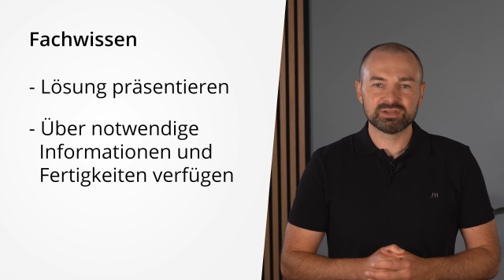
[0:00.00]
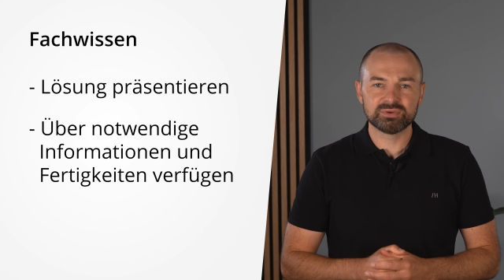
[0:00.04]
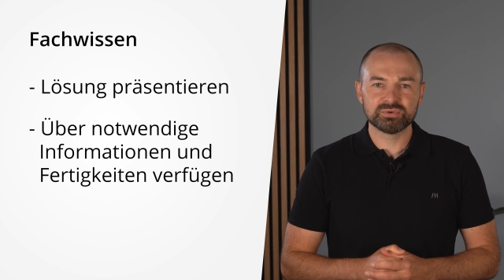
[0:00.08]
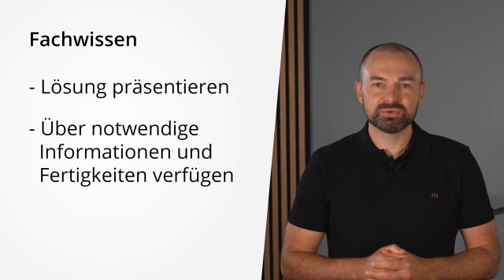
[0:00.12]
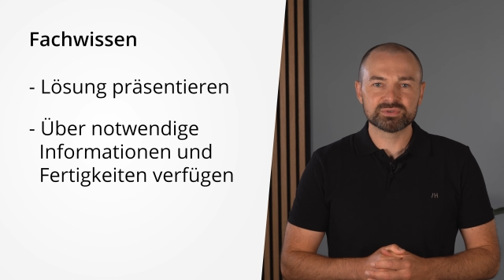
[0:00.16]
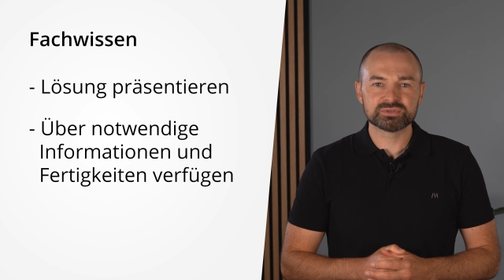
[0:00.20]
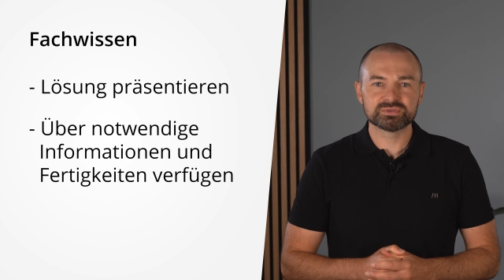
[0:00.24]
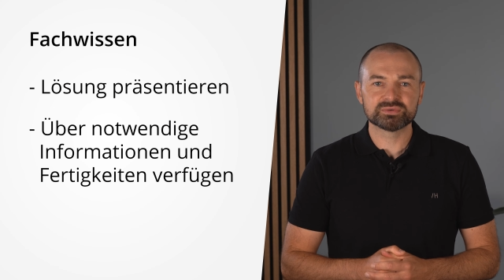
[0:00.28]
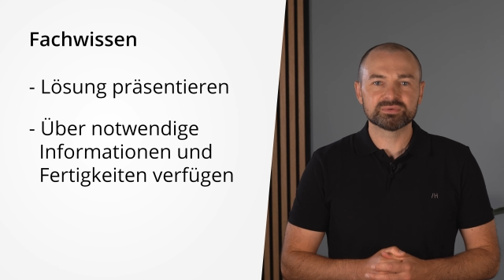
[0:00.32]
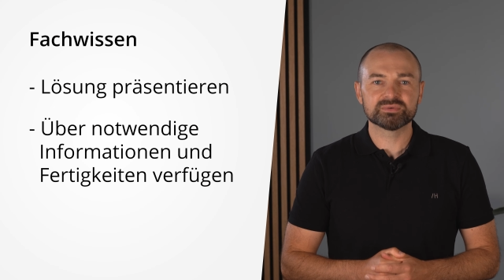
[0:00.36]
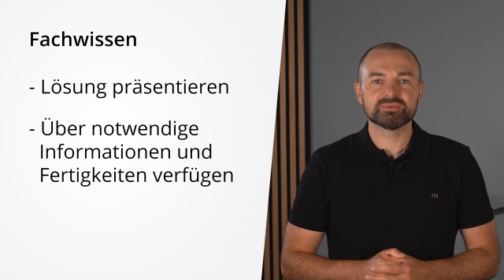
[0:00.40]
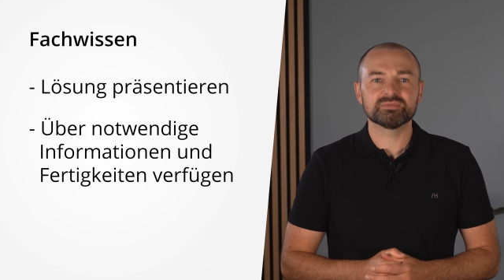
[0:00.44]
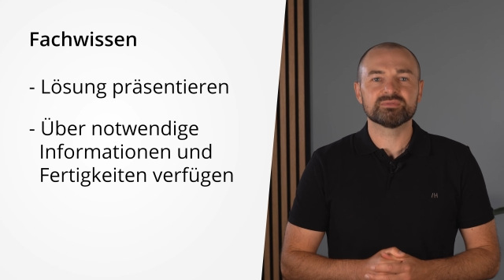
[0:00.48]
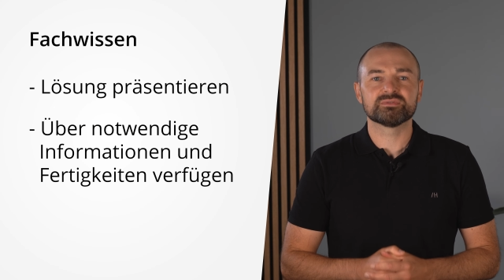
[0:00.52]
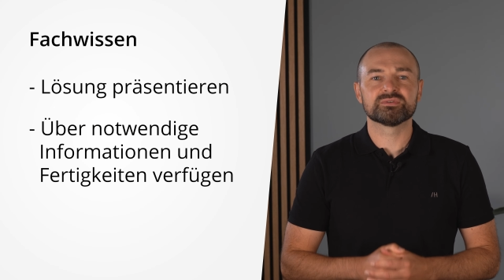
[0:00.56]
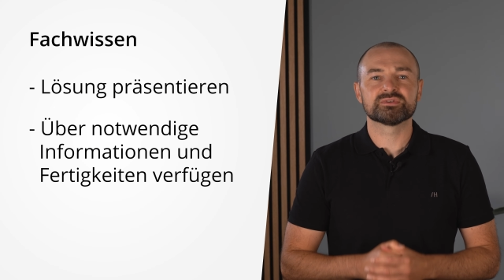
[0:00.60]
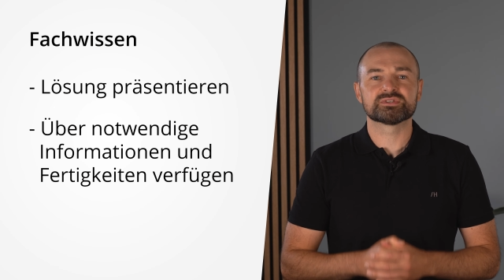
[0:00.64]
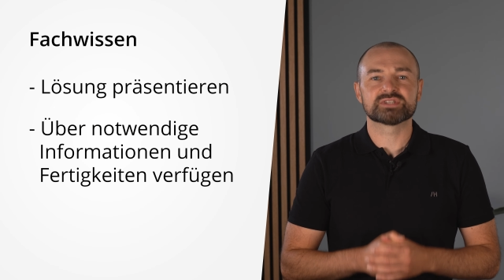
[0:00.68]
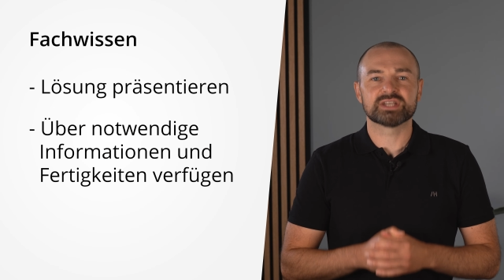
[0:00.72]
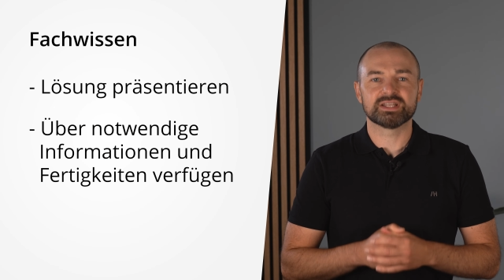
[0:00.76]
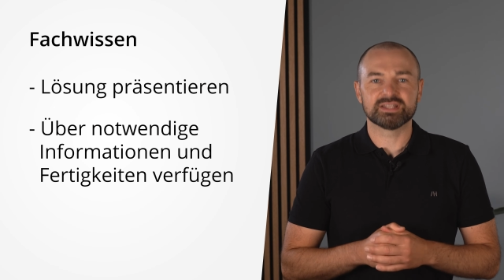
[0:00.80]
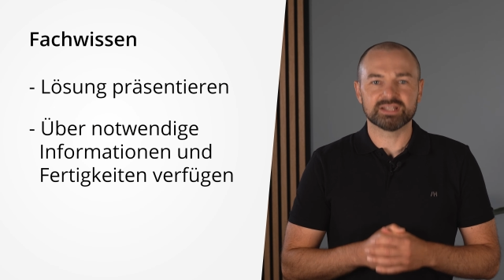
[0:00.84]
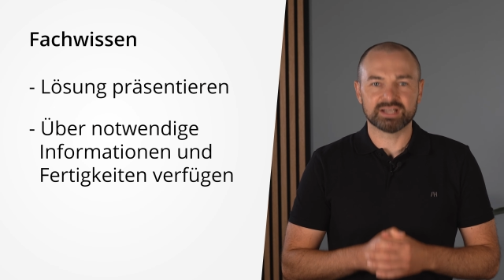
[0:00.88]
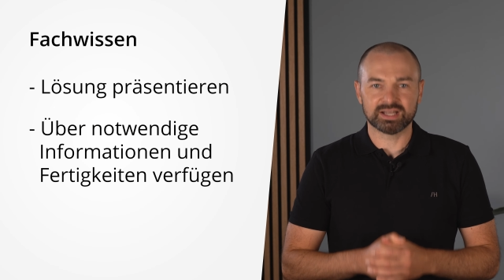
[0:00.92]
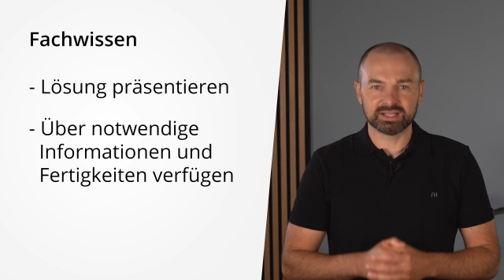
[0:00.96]
Lösung für
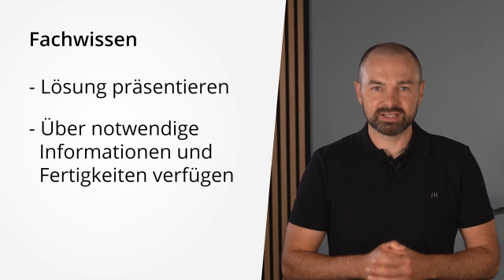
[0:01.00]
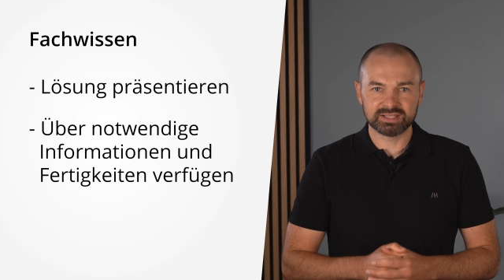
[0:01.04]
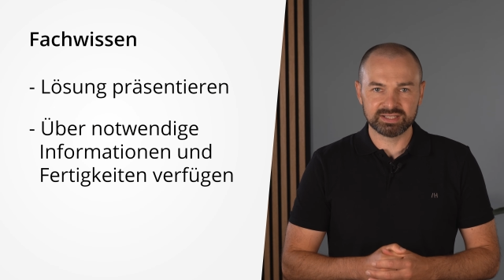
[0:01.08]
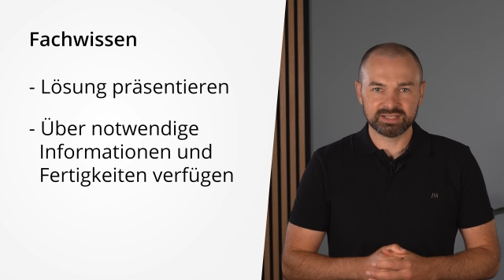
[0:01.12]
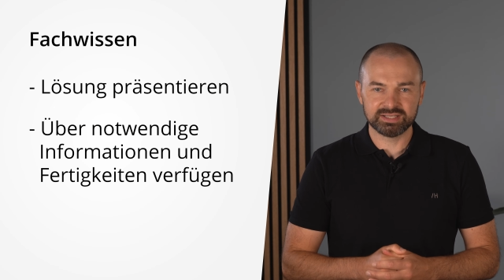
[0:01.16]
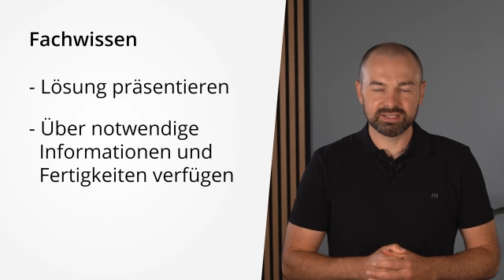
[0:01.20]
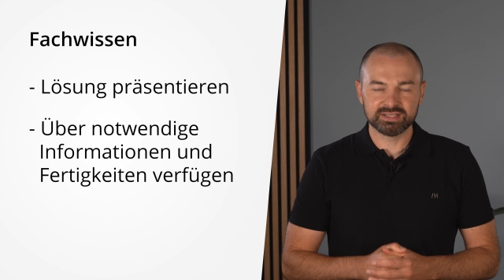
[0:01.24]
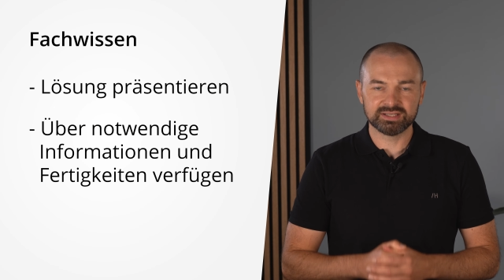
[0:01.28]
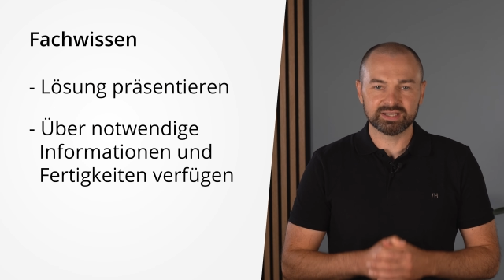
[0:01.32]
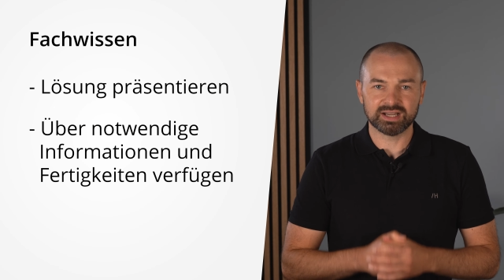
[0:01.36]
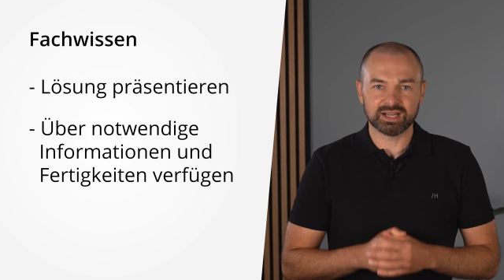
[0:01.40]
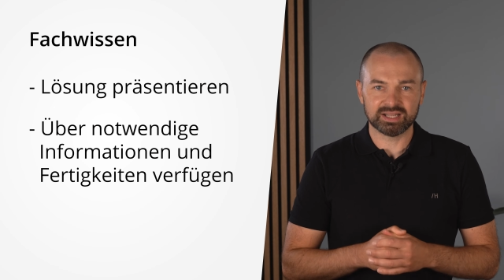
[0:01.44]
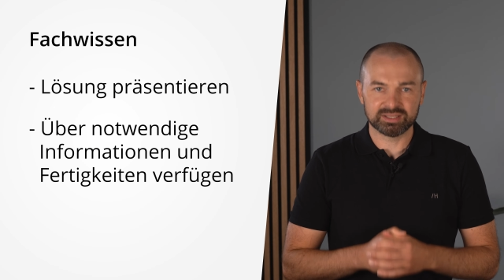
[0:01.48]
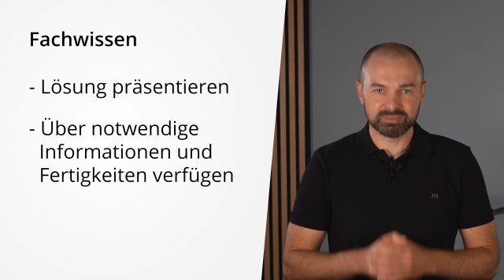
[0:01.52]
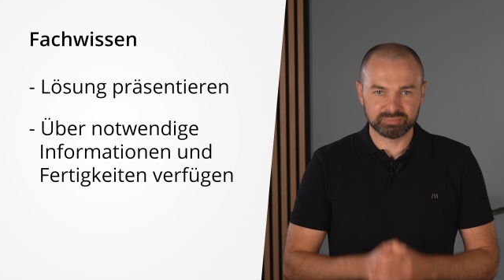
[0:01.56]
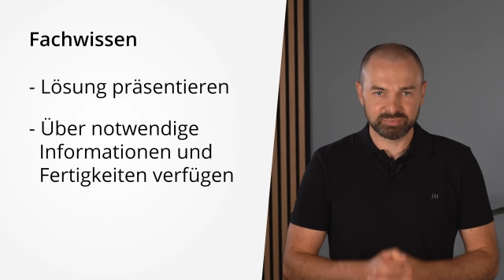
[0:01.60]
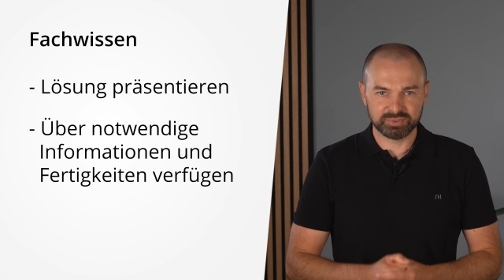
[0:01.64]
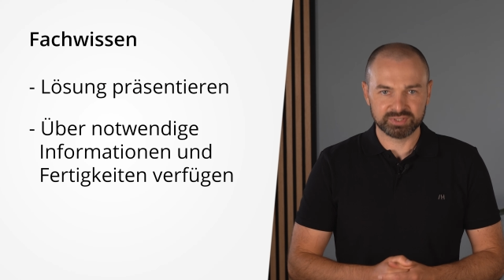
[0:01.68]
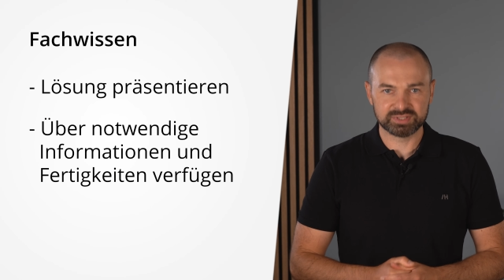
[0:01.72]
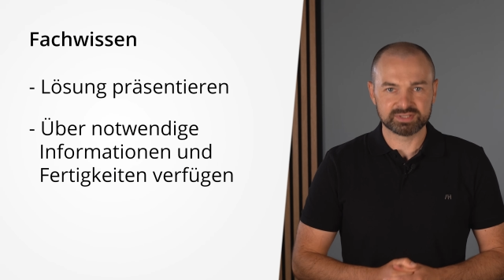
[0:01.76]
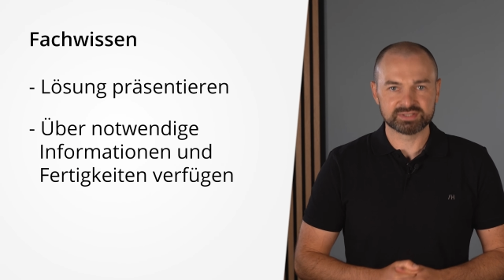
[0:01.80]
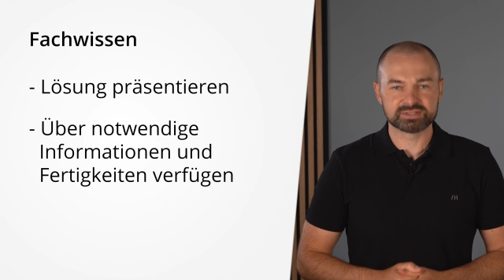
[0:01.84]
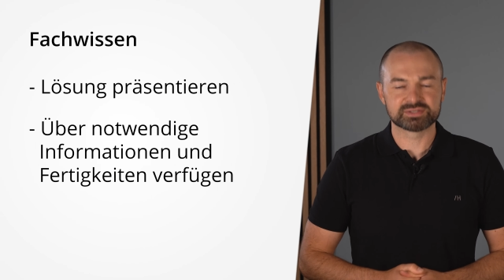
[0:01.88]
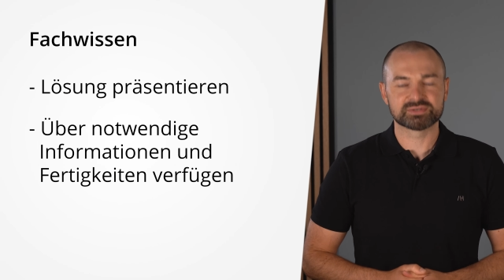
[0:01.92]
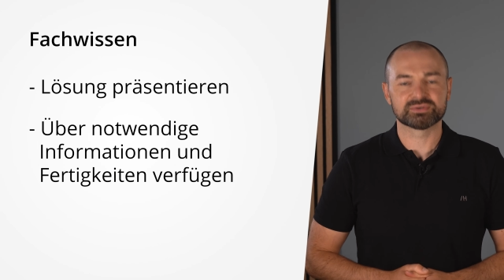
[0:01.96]
sein Anliegen
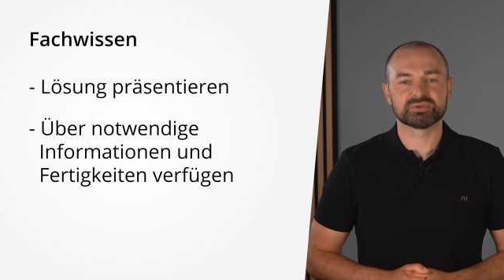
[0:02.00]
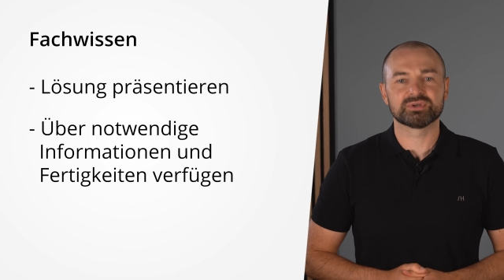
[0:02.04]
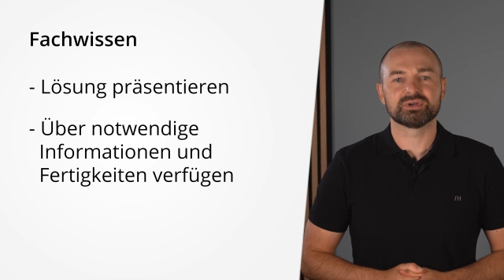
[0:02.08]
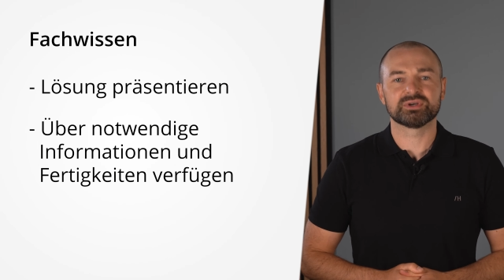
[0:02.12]
anbieten zu